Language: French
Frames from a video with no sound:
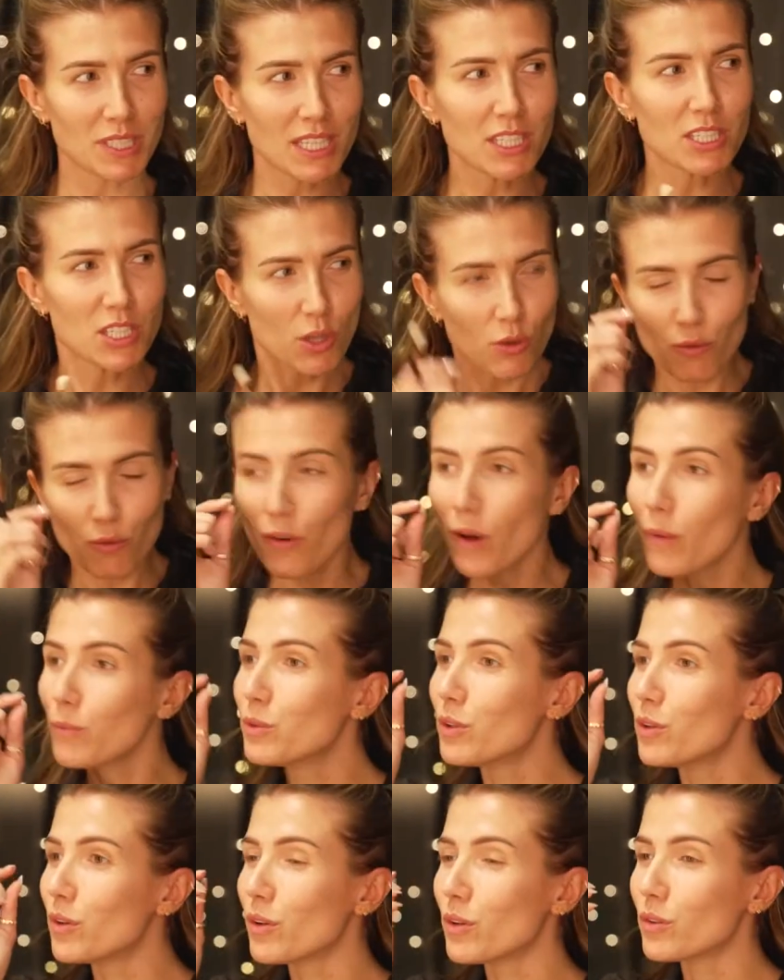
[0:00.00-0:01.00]
j'ai une
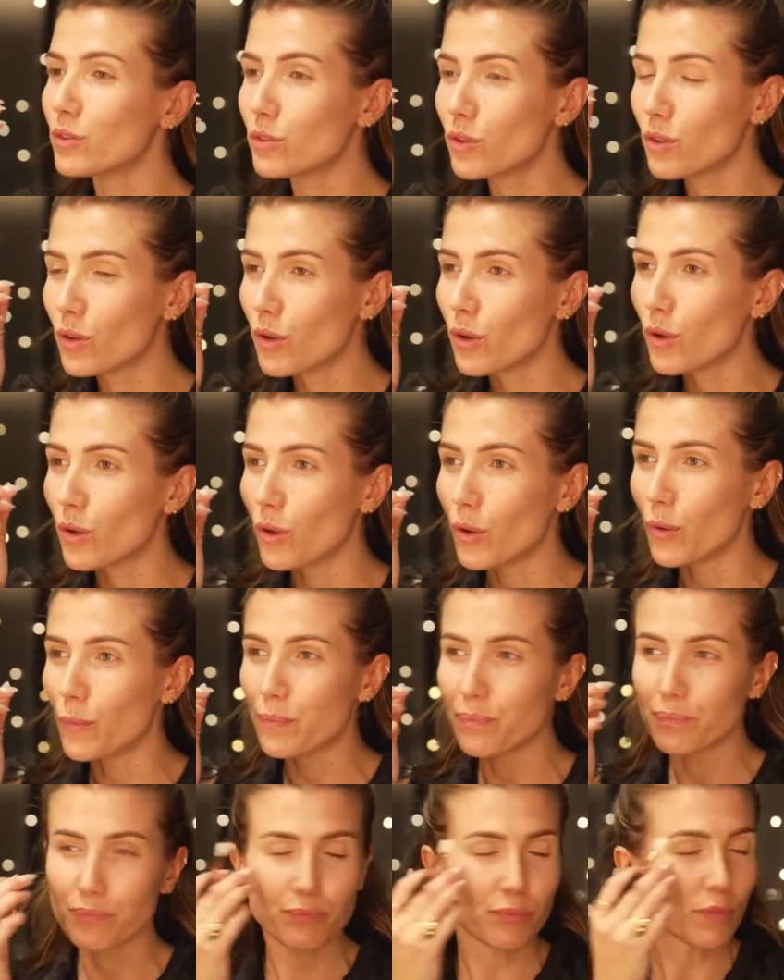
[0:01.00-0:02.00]
forme de,
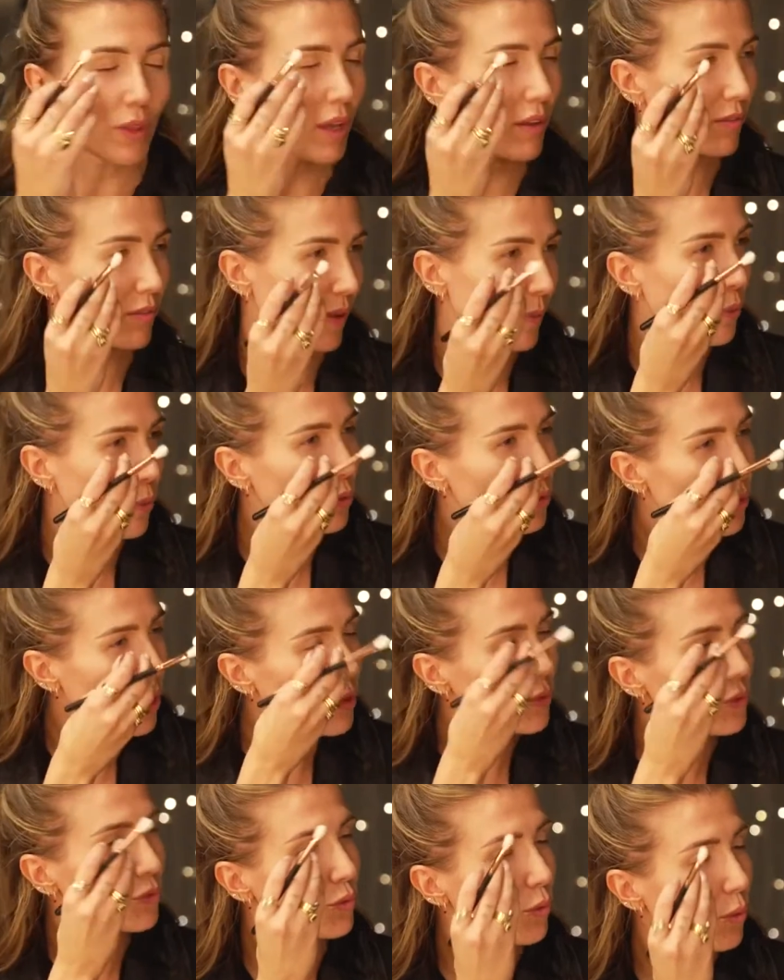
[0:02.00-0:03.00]
de enfin mon
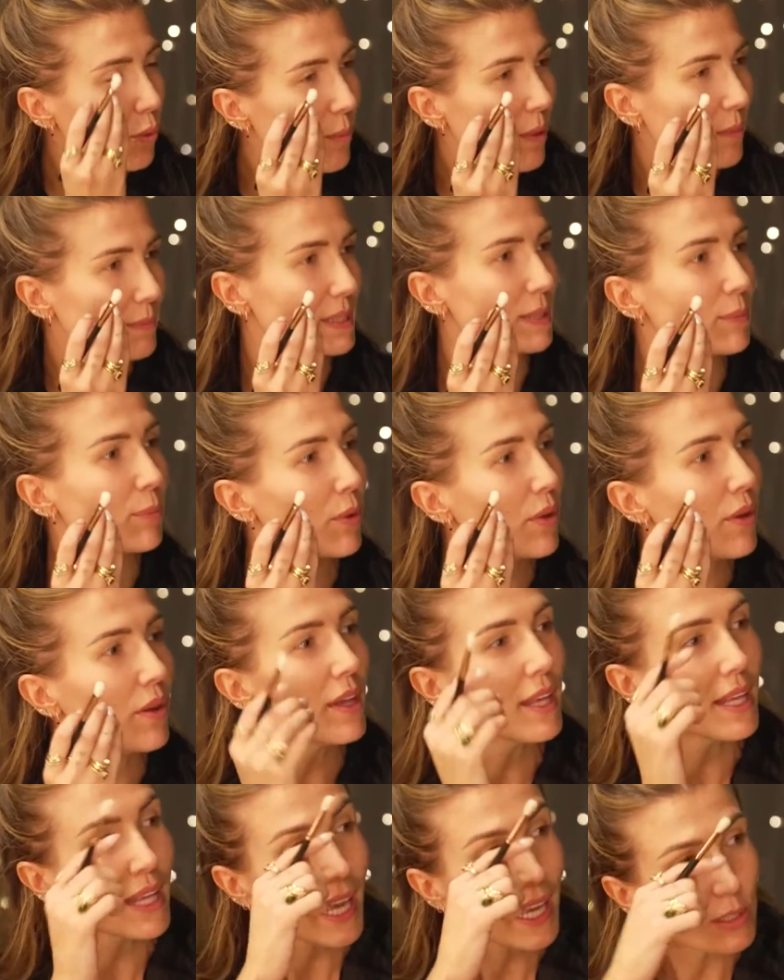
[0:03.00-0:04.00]
œil tombe un petit peu.
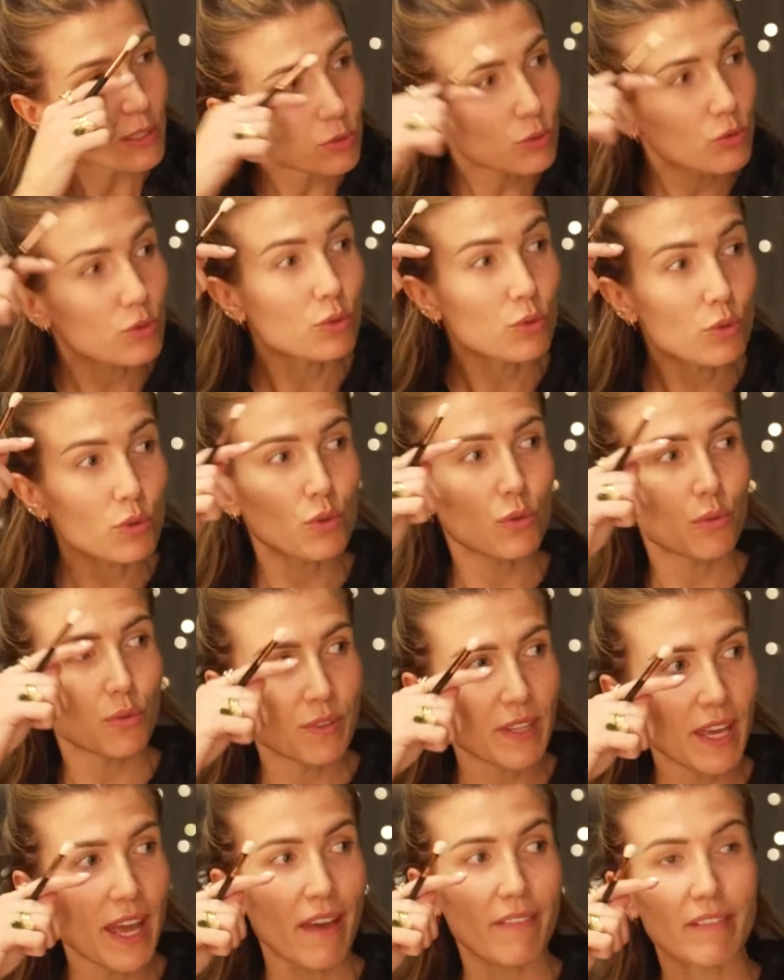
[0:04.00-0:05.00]
Et donc du coup, je
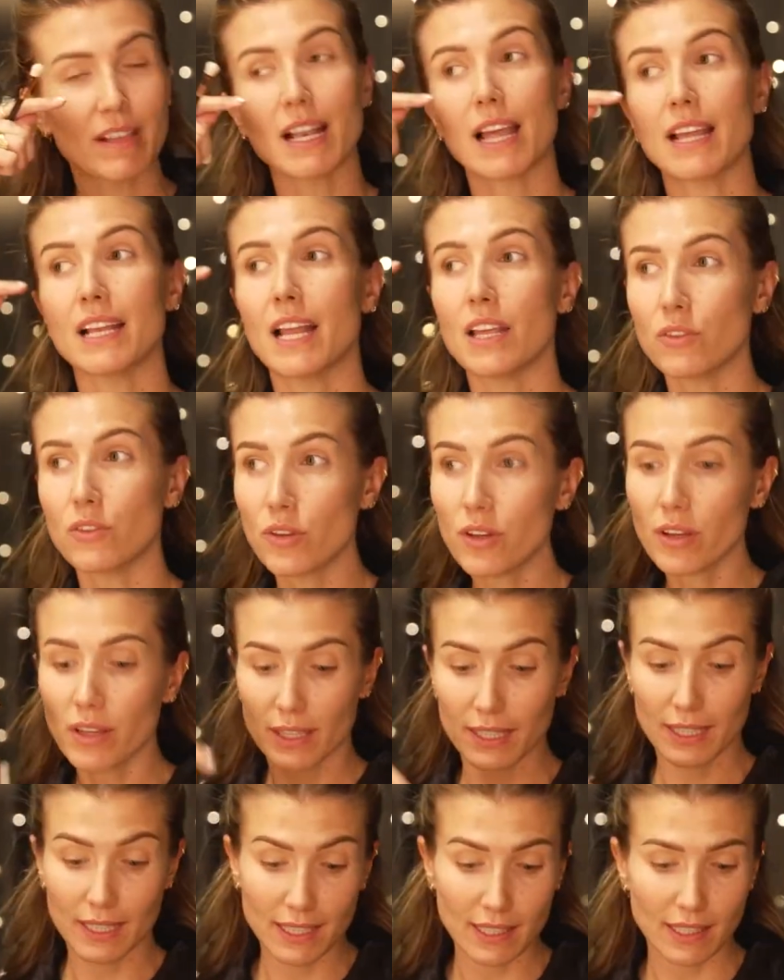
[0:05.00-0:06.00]
viens avec l'eyeliner
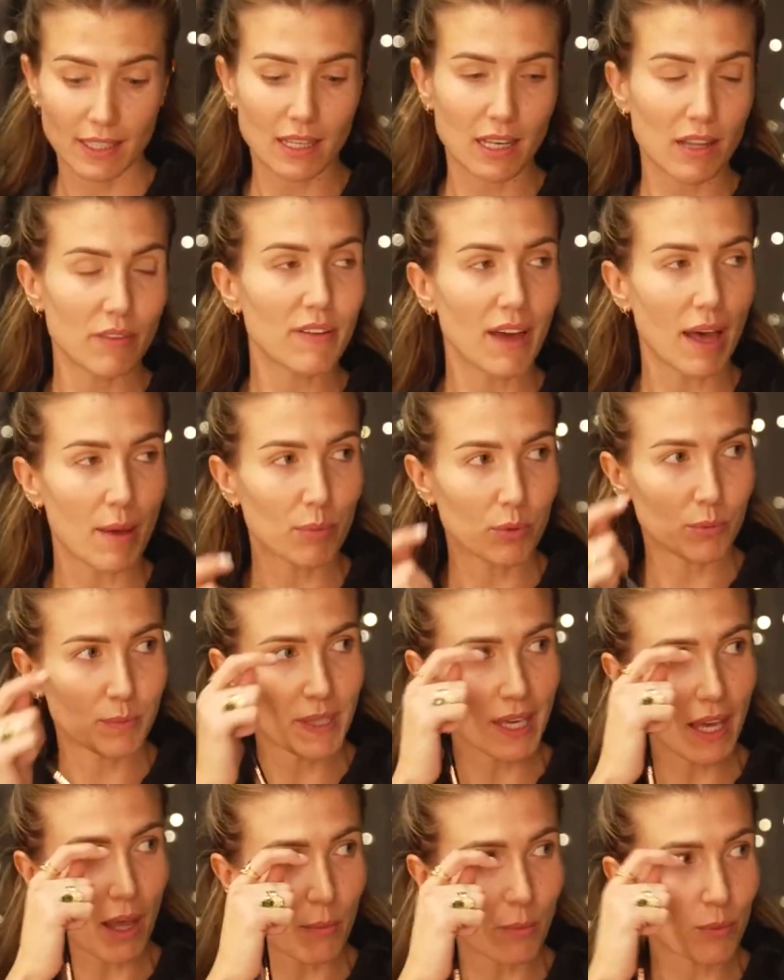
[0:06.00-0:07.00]
et ah, les fards à
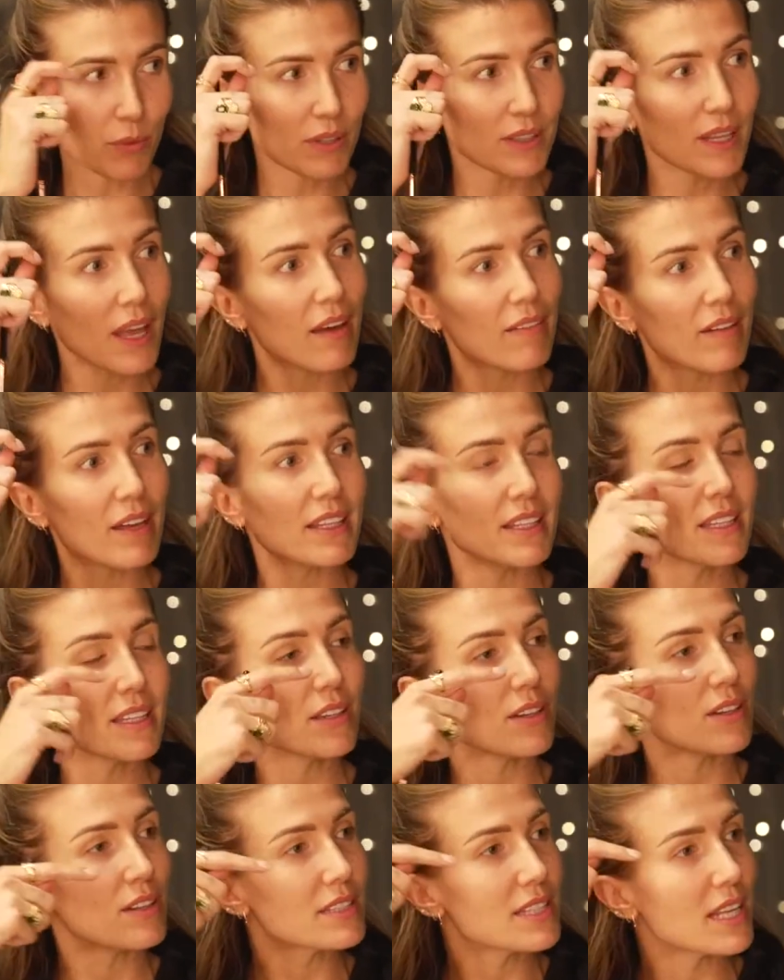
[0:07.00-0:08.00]
paupières un peu retravailler euh, ah,